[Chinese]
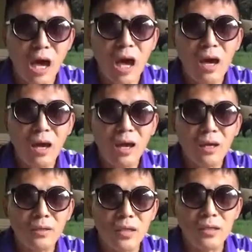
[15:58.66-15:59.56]
他
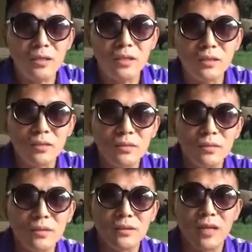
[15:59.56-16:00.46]
曾经
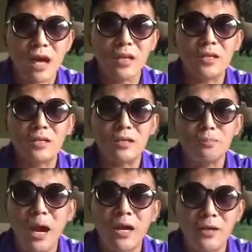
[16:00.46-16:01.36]
拿了十
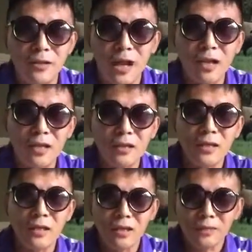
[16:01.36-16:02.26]
派人拿了